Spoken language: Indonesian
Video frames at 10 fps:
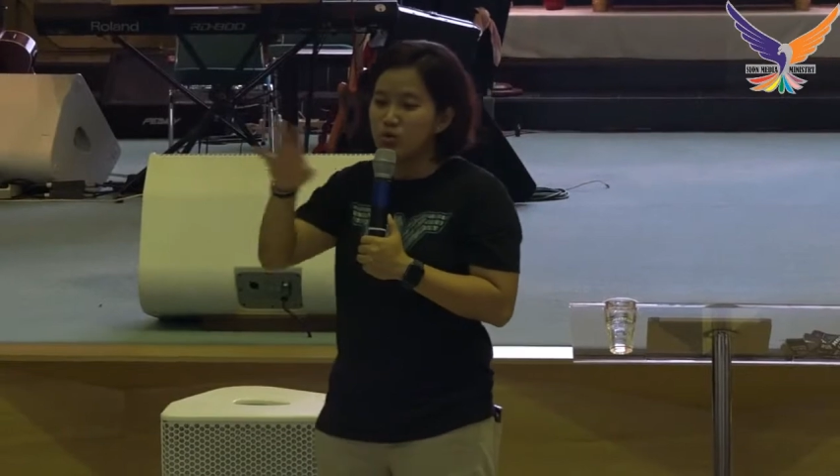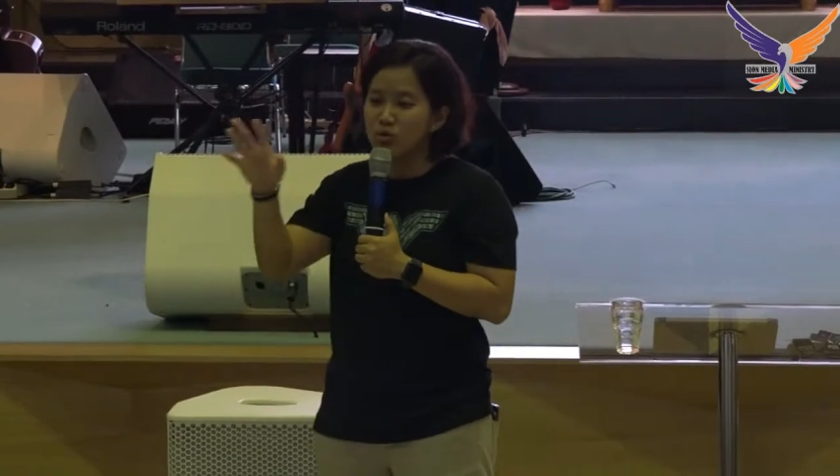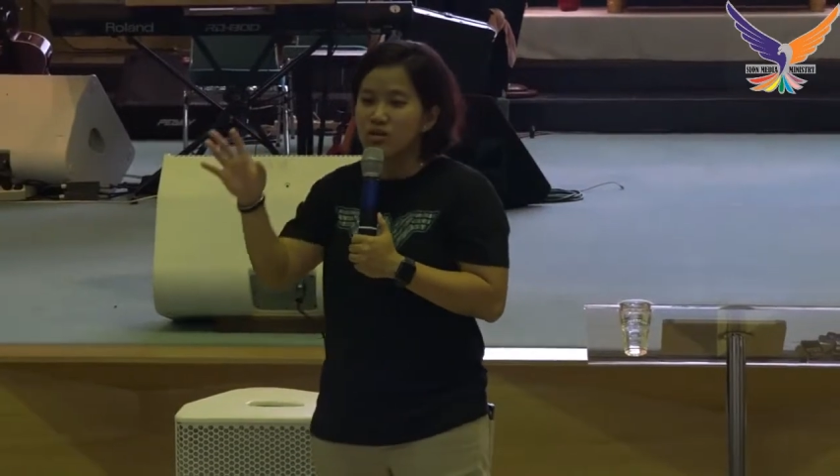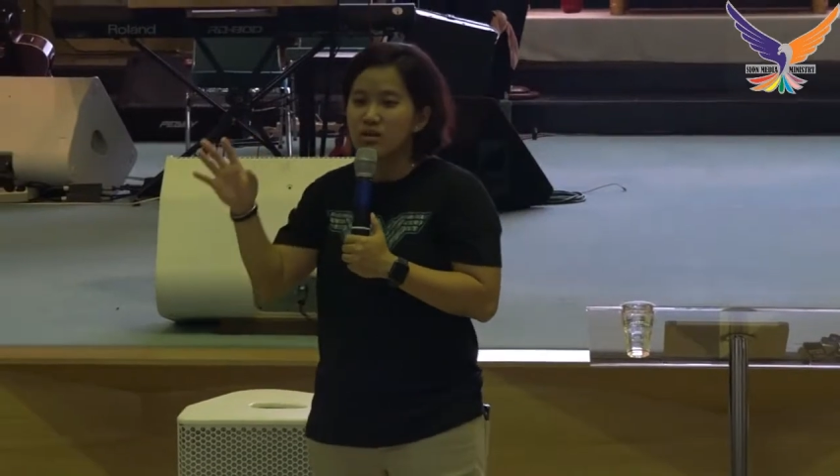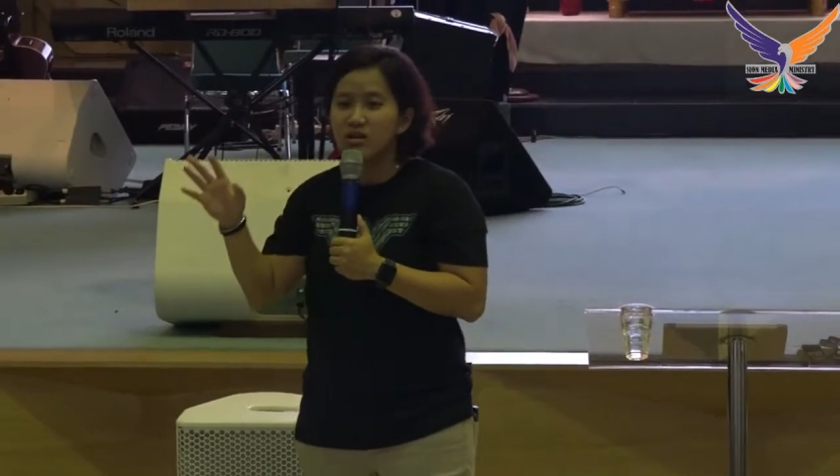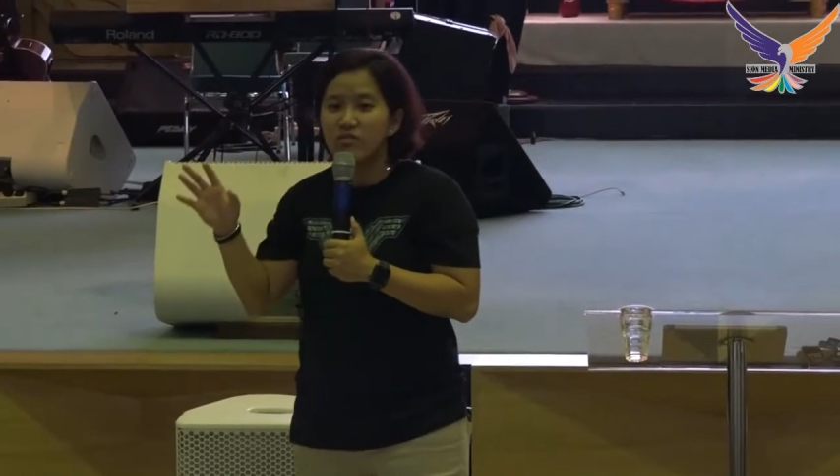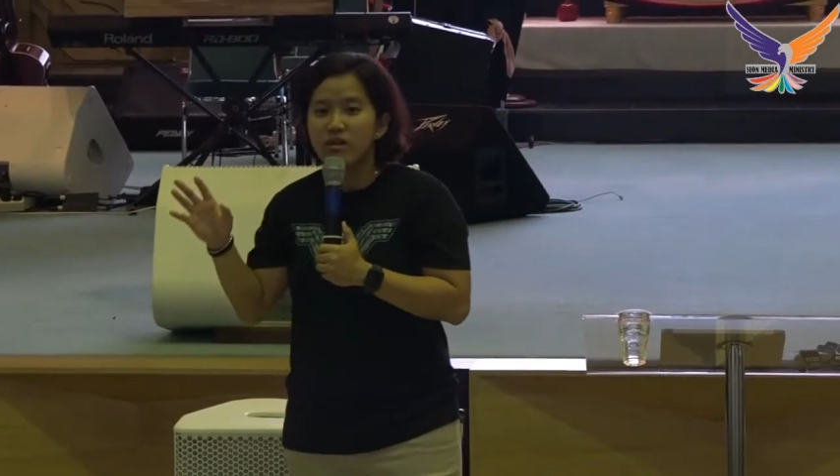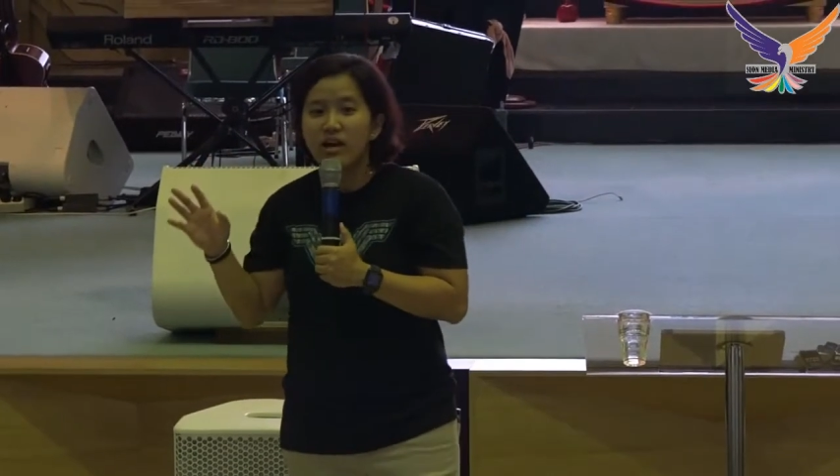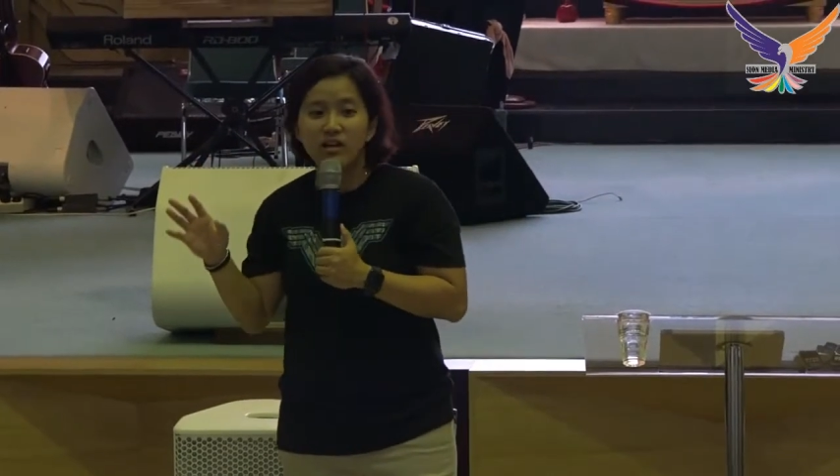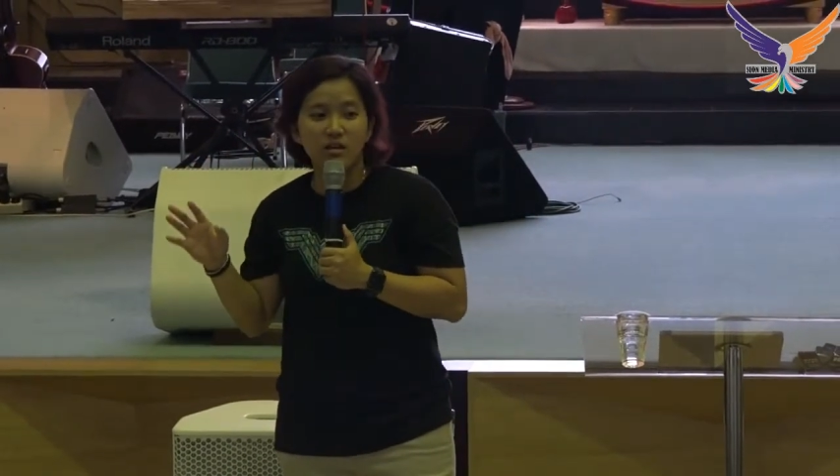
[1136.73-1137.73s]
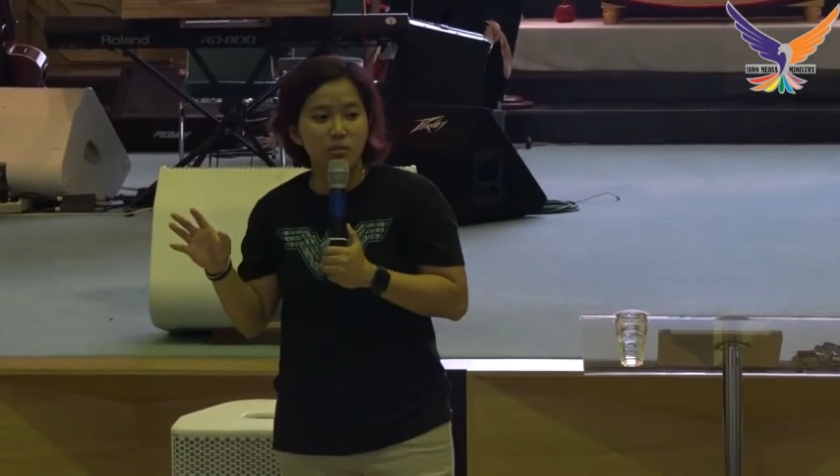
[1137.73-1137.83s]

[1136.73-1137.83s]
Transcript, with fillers: tuh ada event lari